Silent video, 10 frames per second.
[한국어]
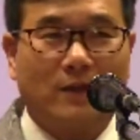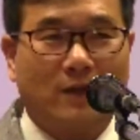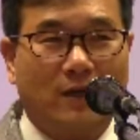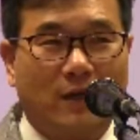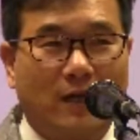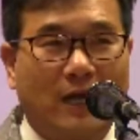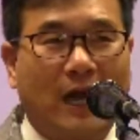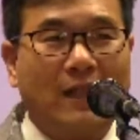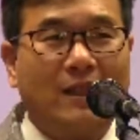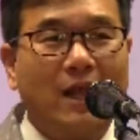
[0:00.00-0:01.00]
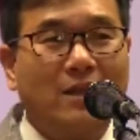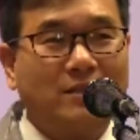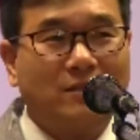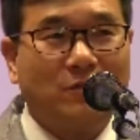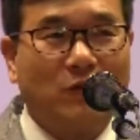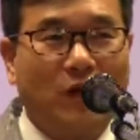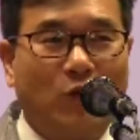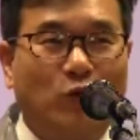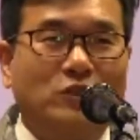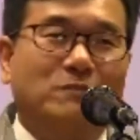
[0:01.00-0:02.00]
그러니까
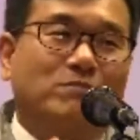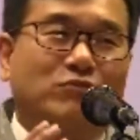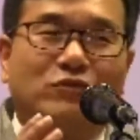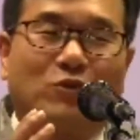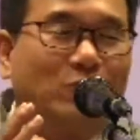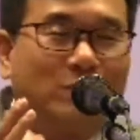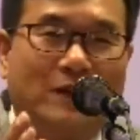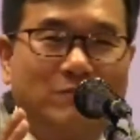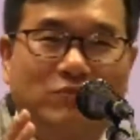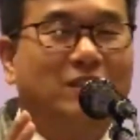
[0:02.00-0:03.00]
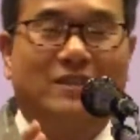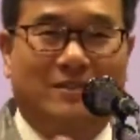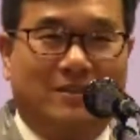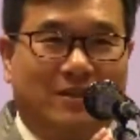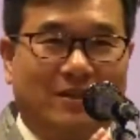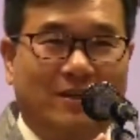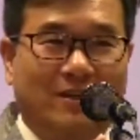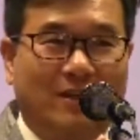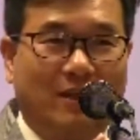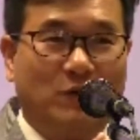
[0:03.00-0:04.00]
까탈스럽게 고집불통 막 부리는 거
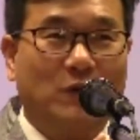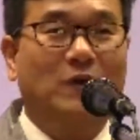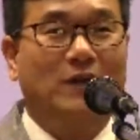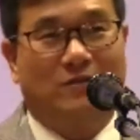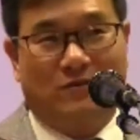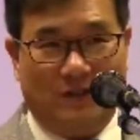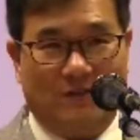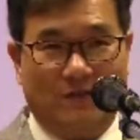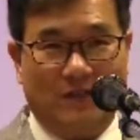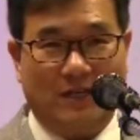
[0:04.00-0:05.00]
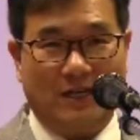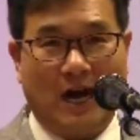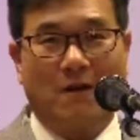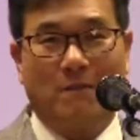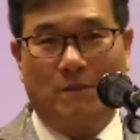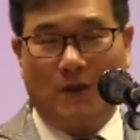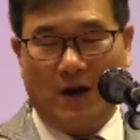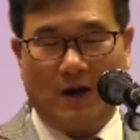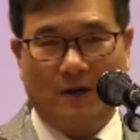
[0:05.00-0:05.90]
이렇게 표현할 수 있습니다. 강팍.